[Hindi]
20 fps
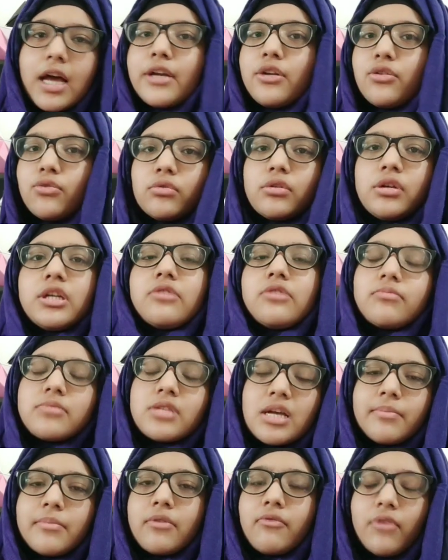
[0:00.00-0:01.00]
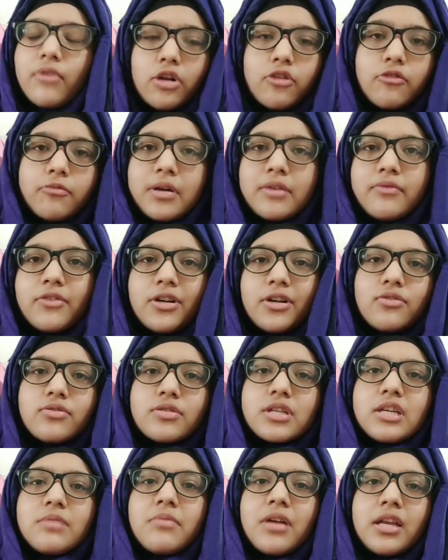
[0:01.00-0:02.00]
आई टोल्ड इन सम वन ऑफ माई
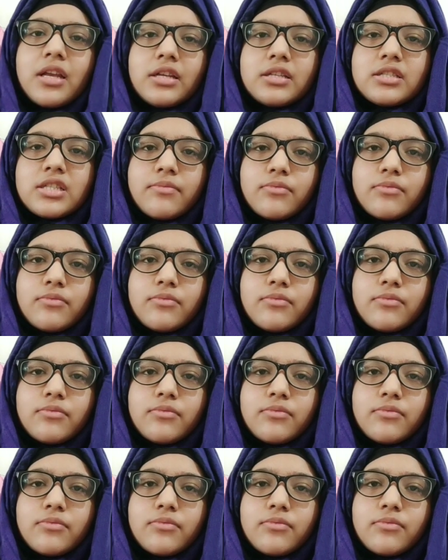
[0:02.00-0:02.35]
वीडियोज़ कि मैंने